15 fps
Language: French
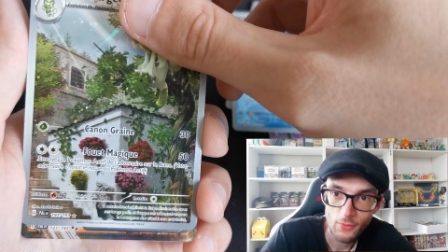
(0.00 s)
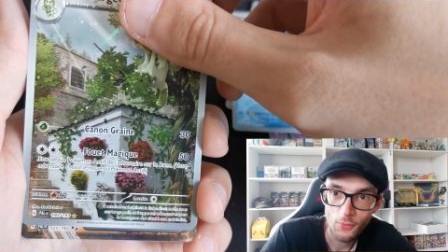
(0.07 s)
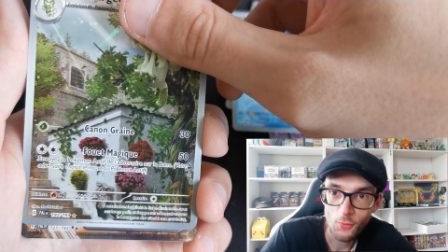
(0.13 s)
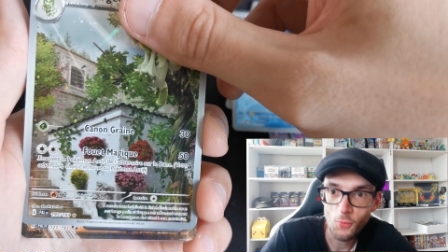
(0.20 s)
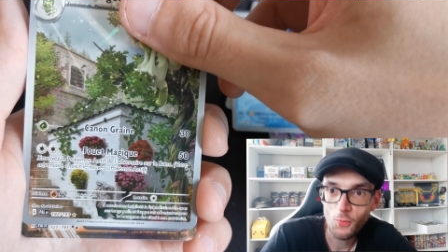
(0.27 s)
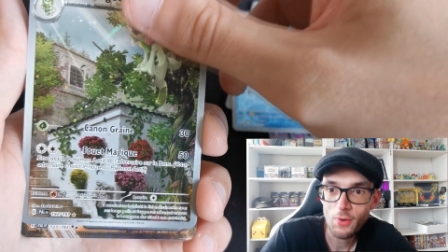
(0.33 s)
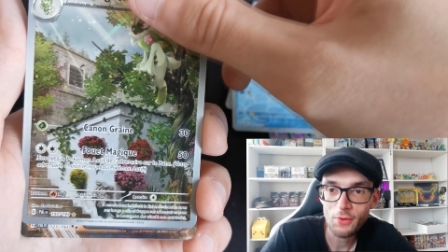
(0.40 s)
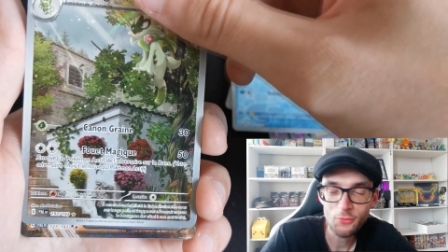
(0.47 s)

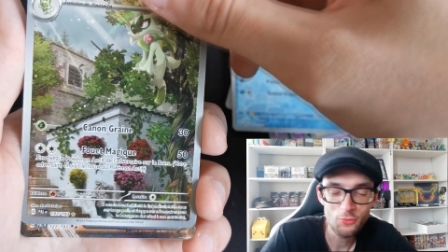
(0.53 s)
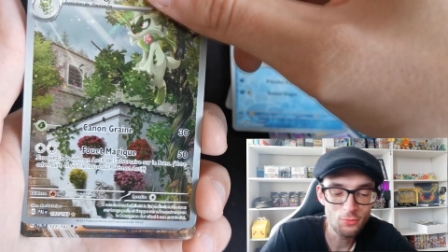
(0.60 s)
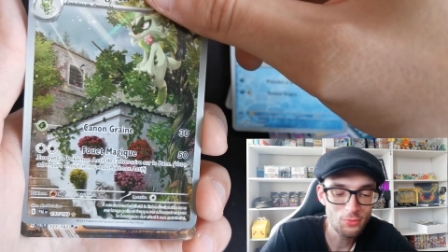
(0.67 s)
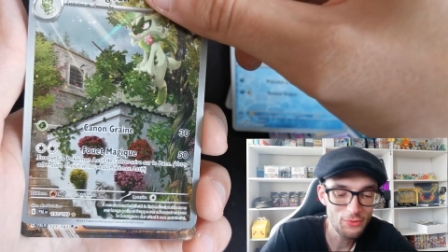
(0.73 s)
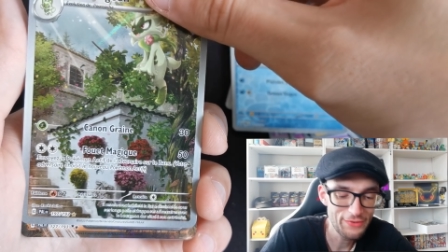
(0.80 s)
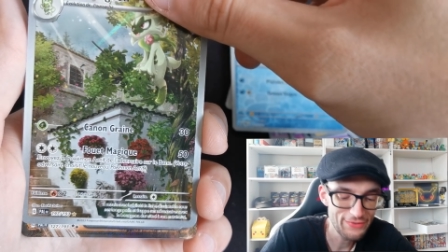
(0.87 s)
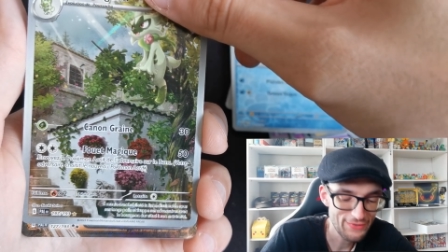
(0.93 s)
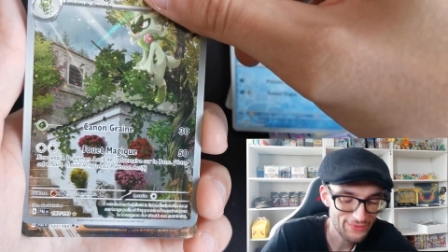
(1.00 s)
Ou un
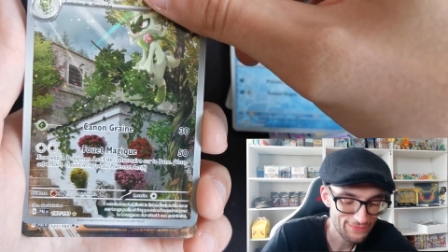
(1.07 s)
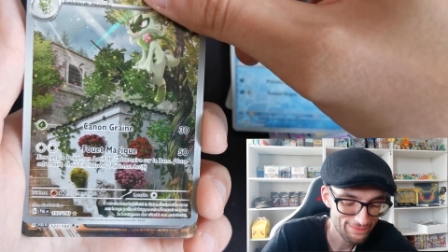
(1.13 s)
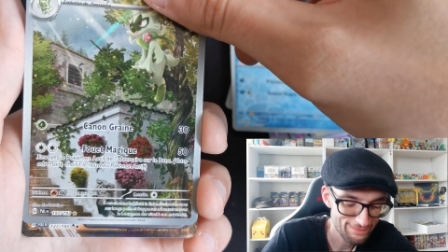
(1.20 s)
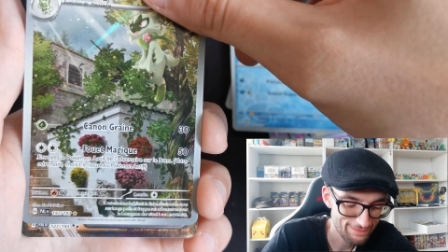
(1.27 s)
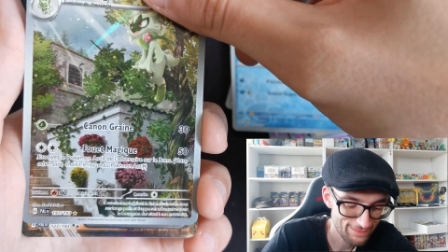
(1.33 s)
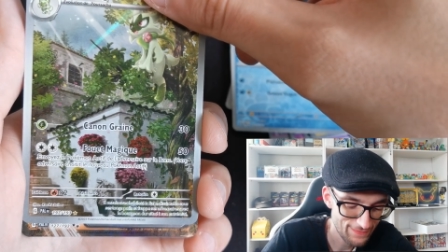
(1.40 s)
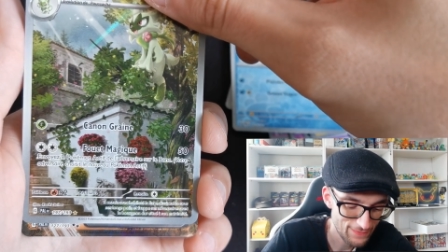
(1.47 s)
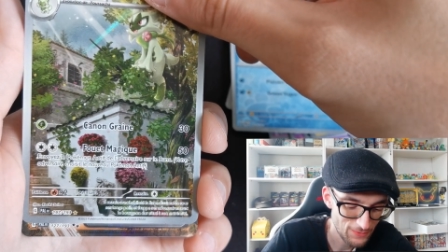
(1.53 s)
double hit.
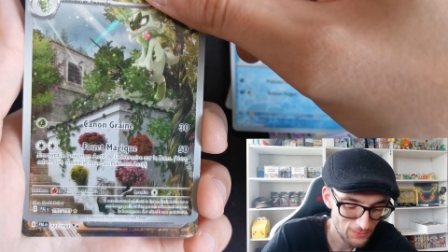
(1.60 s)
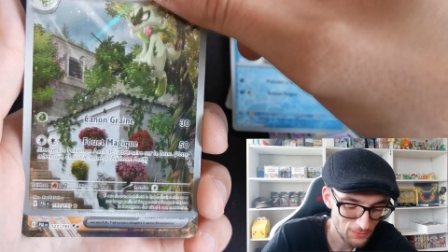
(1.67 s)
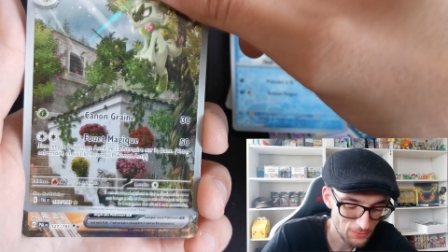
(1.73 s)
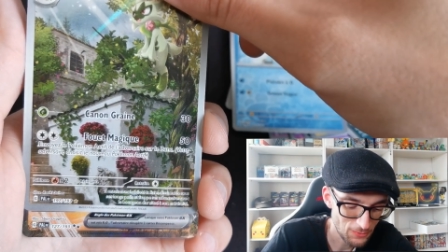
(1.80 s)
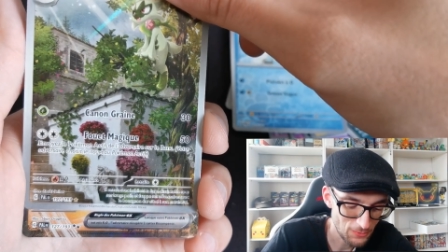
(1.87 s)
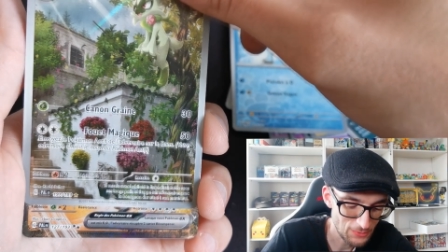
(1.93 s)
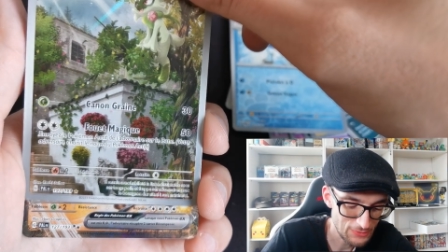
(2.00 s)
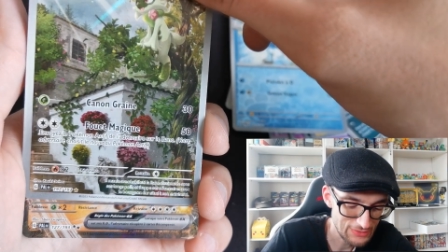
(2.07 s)

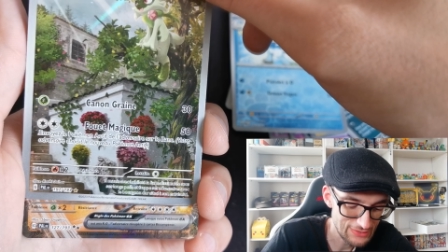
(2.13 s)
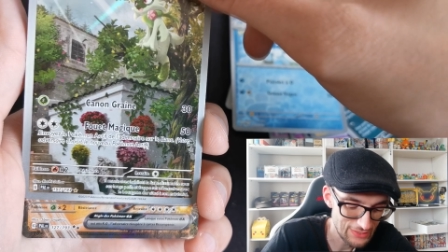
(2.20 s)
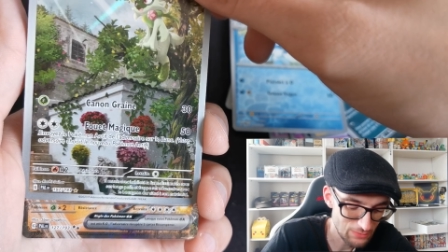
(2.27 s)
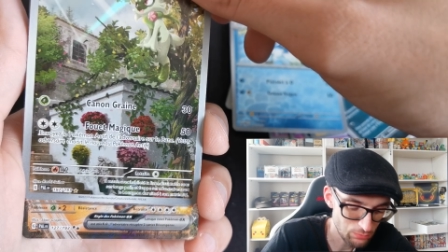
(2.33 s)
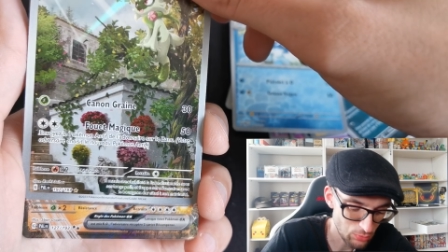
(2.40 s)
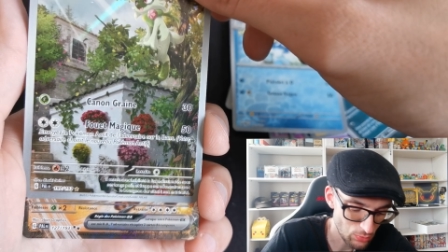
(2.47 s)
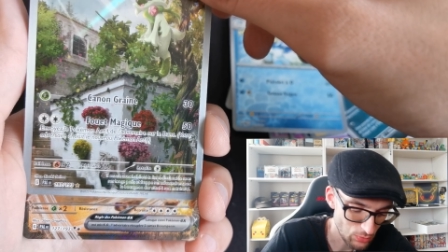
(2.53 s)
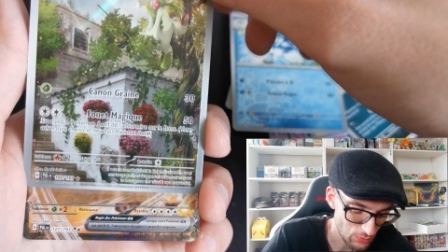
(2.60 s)
ou c'est
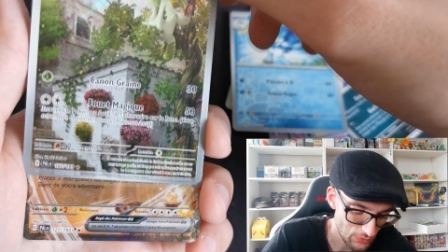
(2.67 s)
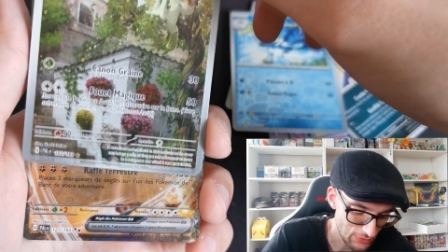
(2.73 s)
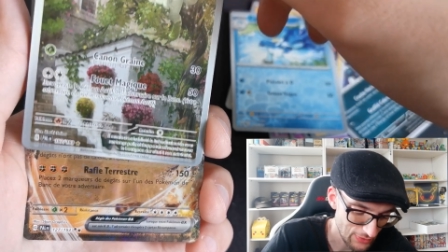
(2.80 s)
beau.